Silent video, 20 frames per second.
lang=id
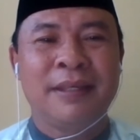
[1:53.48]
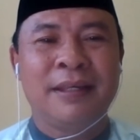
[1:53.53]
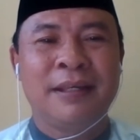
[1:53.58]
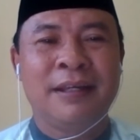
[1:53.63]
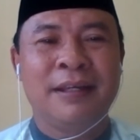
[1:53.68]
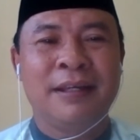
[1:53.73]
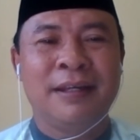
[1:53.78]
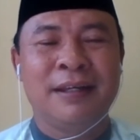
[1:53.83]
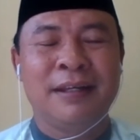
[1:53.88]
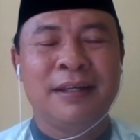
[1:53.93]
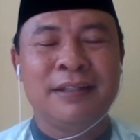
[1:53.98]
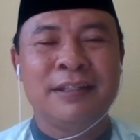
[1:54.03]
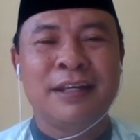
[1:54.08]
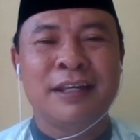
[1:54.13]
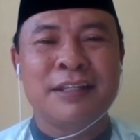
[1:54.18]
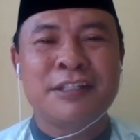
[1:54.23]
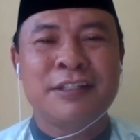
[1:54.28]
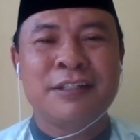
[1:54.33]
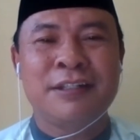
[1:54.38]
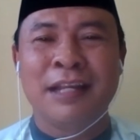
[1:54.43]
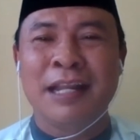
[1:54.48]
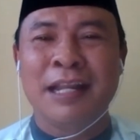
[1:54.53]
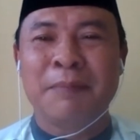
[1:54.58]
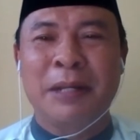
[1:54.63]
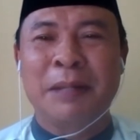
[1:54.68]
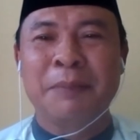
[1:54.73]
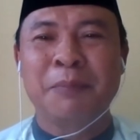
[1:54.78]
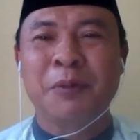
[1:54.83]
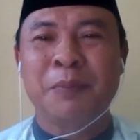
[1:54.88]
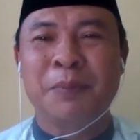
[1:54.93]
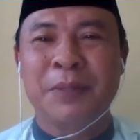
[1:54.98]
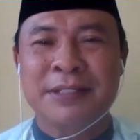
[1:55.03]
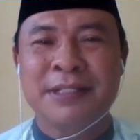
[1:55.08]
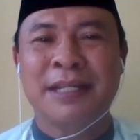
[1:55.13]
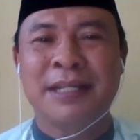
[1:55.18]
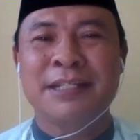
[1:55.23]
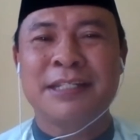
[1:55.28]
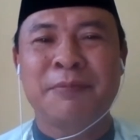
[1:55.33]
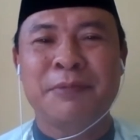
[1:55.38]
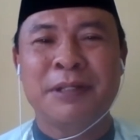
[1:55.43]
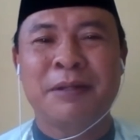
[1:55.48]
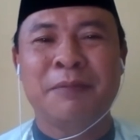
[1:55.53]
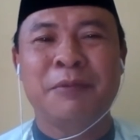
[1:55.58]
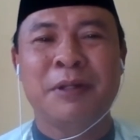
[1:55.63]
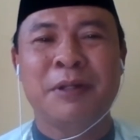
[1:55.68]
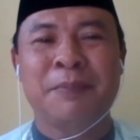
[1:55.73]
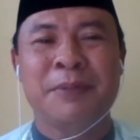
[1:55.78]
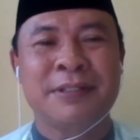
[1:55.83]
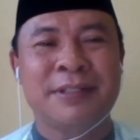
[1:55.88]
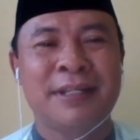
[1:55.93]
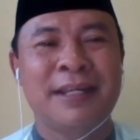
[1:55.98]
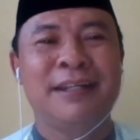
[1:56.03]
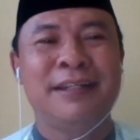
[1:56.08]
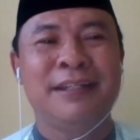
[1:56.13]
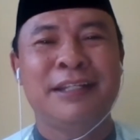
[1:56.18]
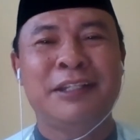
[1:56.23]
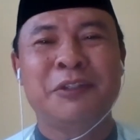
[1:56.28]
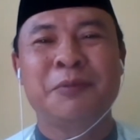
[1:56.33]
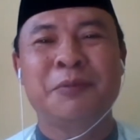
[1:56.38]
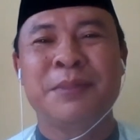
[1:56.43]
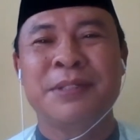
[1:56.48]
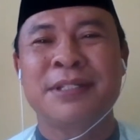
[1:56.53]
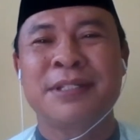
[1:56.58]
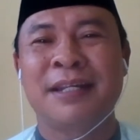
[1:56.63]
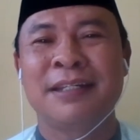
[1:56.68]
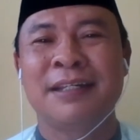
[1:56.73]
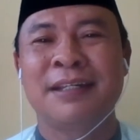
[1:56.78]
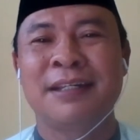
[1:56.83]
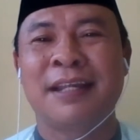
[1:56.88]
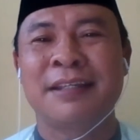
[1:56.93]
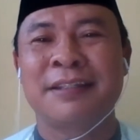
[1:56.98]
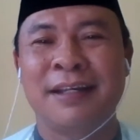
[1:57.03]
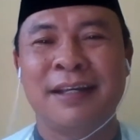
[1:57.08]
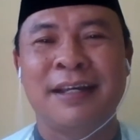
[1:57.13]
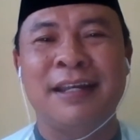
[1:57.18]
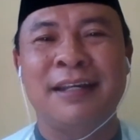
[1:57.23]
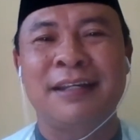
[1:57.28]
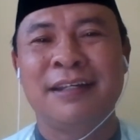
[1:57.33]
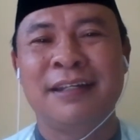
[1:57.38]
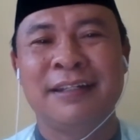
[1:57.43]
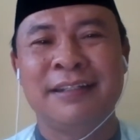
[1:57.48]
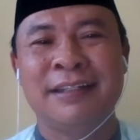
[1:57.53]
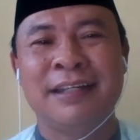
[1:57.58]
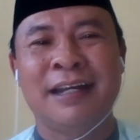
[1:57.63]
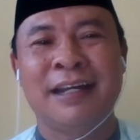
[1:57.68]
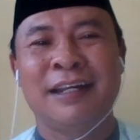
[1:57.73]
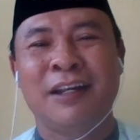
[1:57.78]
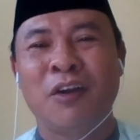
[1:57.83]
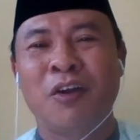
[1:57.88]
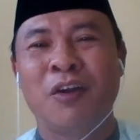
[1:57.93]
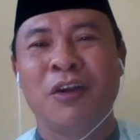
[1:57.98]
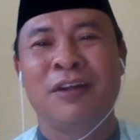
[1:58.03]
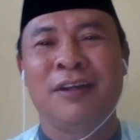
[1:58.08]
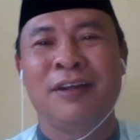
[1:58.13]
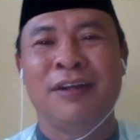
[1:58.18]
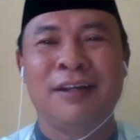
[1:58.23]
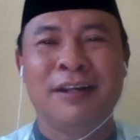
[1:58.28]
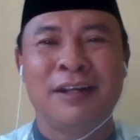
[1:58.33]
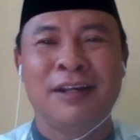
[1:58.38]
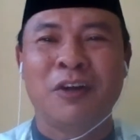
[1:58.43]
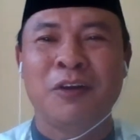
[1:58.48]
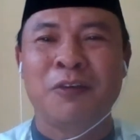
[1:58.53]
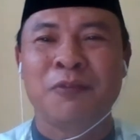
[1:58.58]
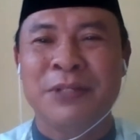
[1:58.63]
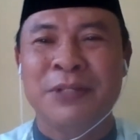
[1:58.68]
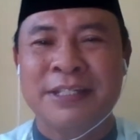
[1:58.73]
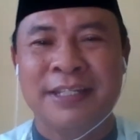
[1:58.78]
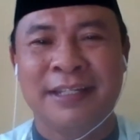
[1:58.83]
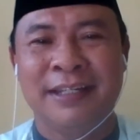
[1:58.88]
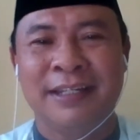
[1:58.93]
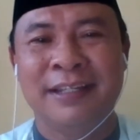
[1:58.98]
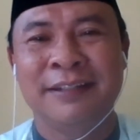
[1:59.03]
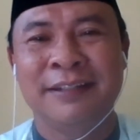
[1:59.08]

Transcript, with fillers: eh, ya 80% sampai 90% itu bisa dilaksanakan non non fisik.